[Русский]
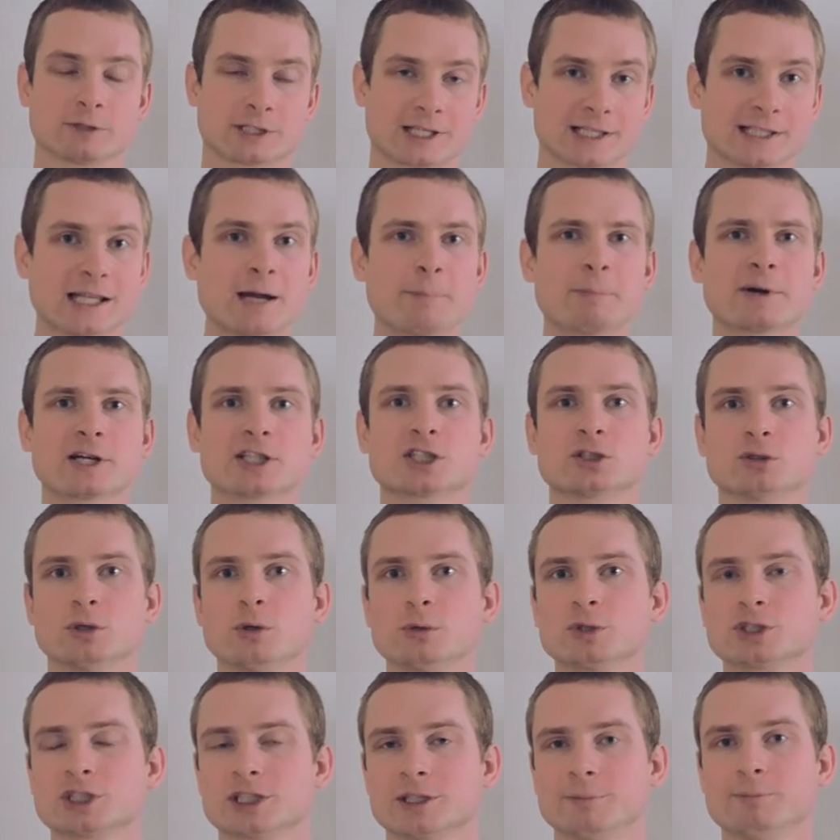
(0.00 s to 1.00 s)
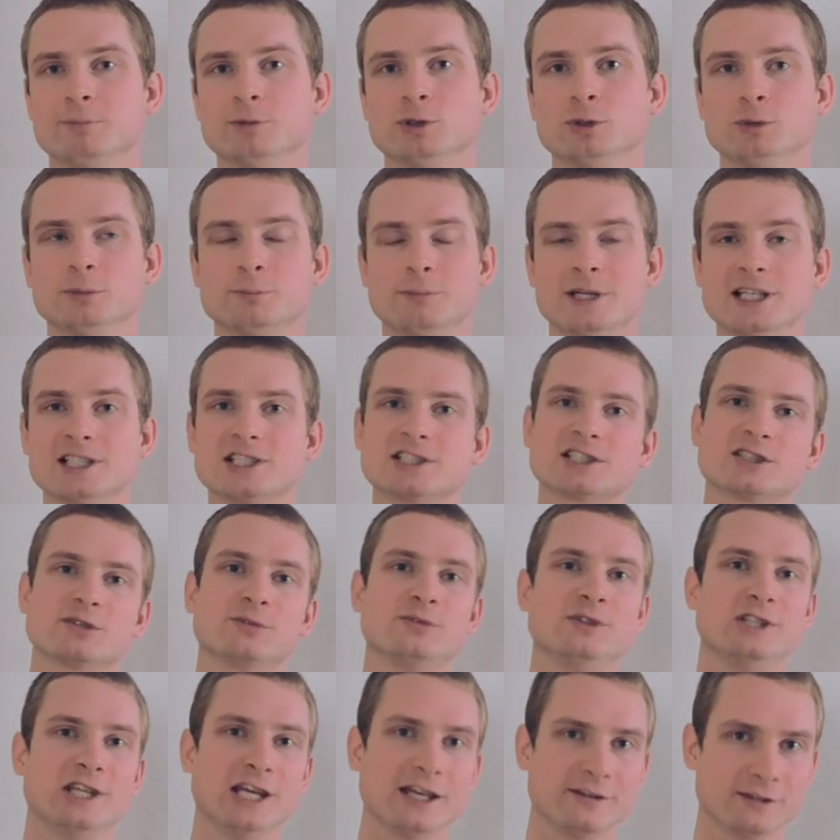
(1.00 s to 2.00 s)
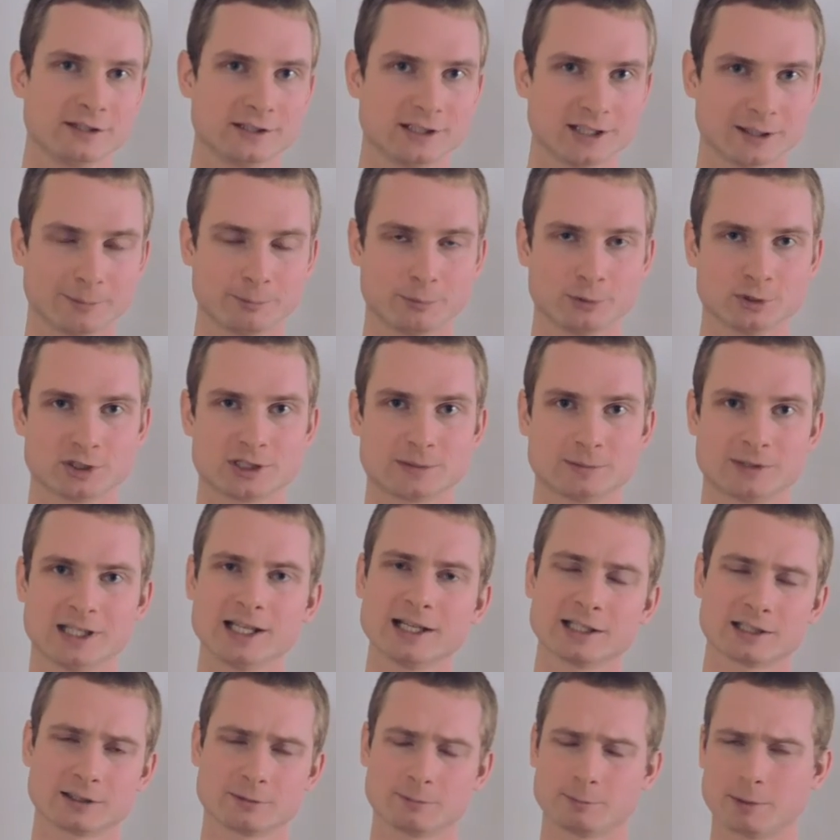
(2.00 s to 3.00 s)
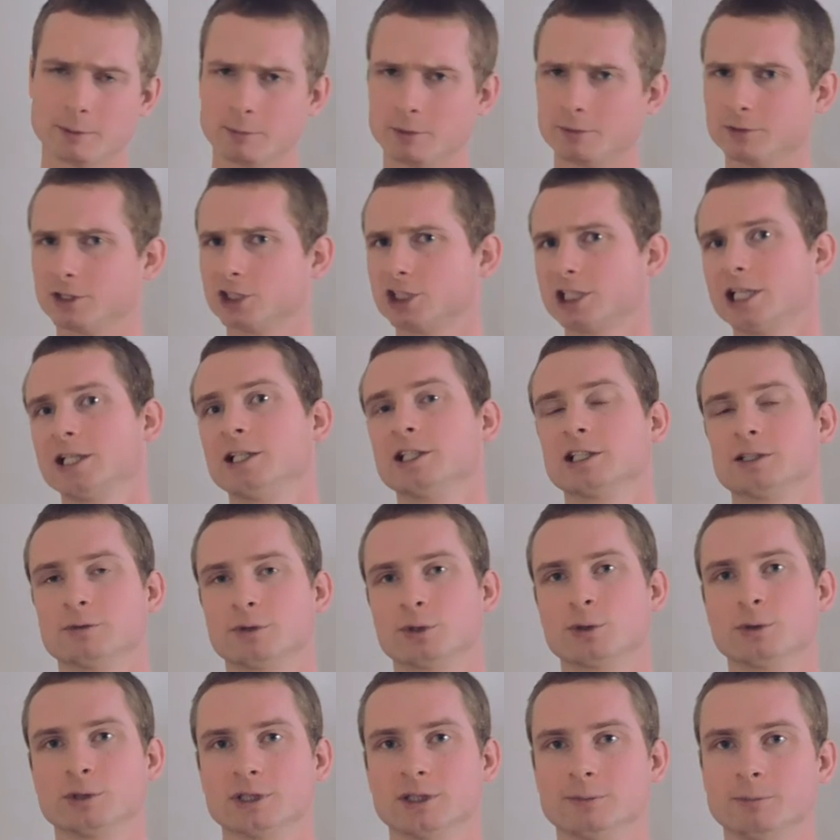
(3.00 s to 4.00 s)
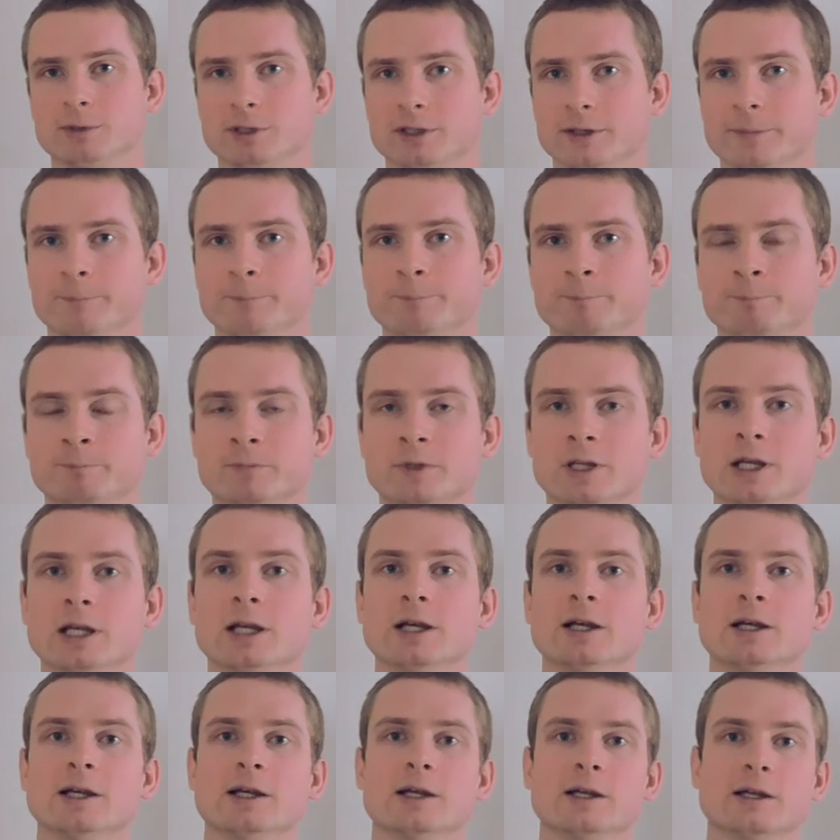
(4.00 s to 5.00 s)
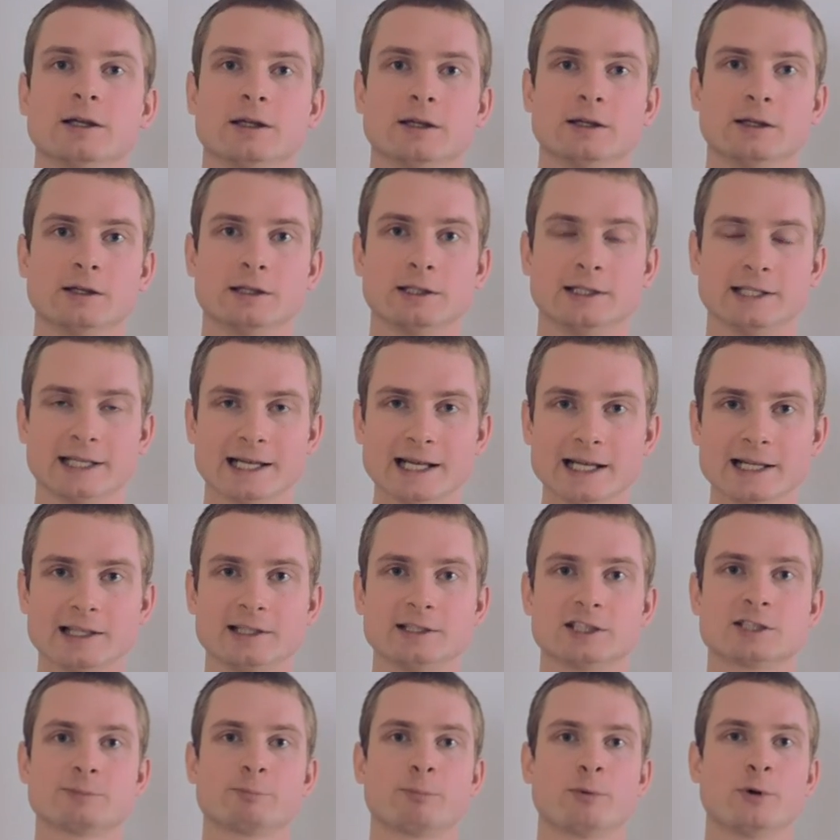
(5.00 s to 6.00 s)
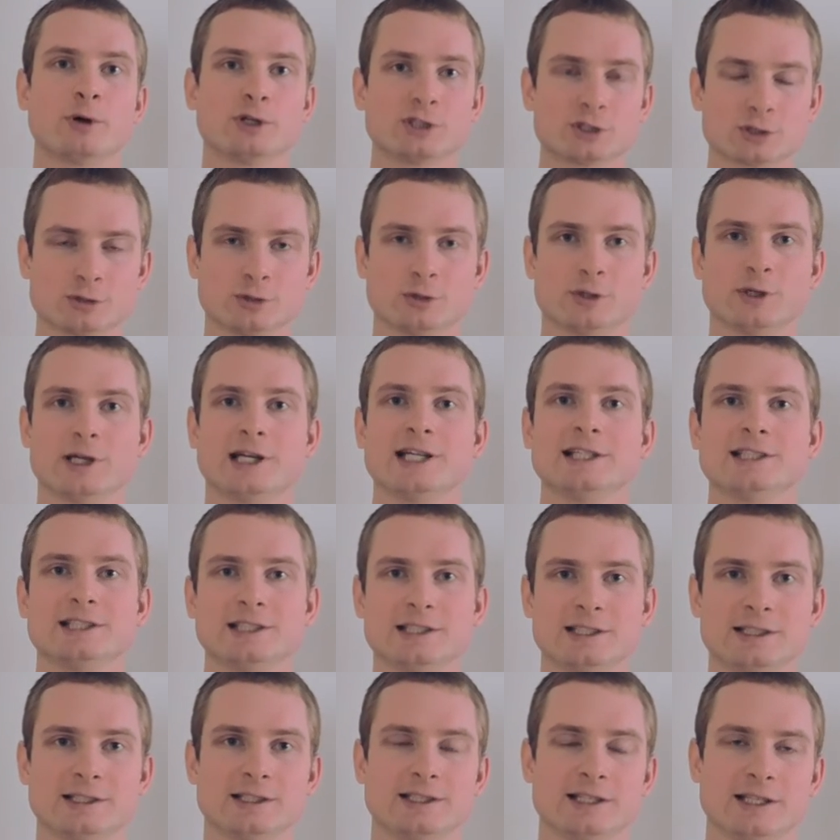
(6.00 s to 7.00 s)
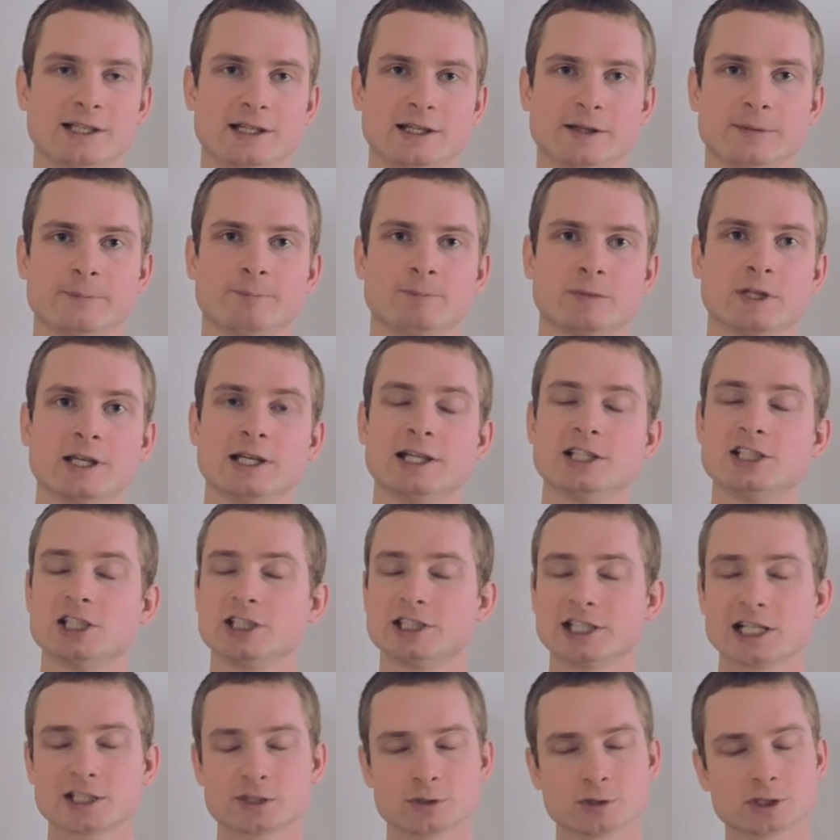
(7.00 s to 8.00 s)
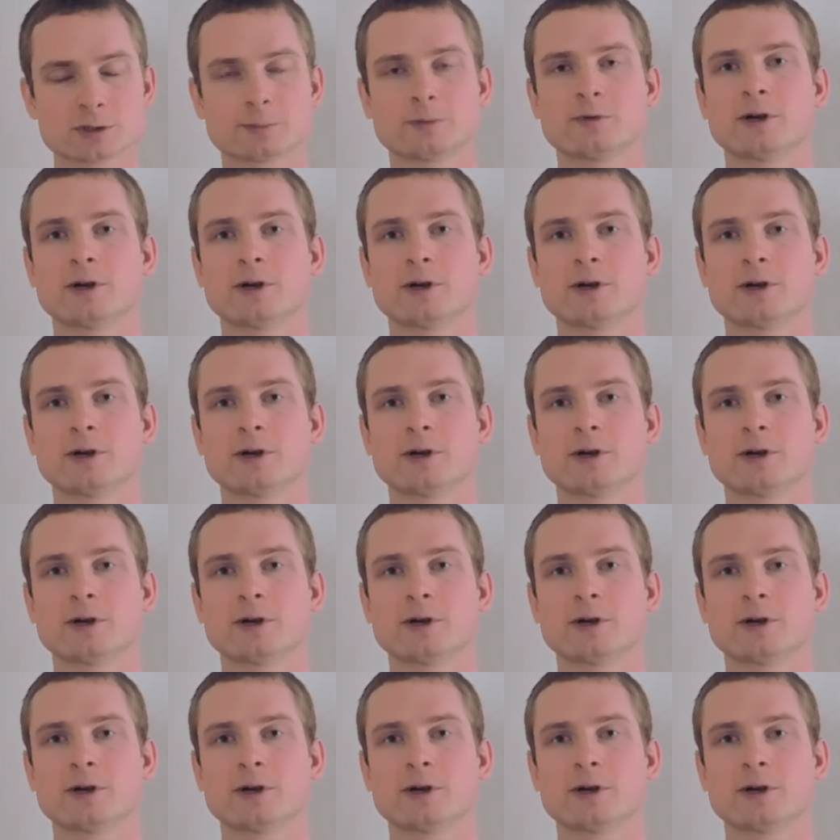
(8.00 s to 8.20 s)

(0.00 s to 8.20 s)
когда прошло уже, ну, месяцев 9, допустим, да, это, по-моему, в начале этого года было, я использую эти идеи. И сейчас тоже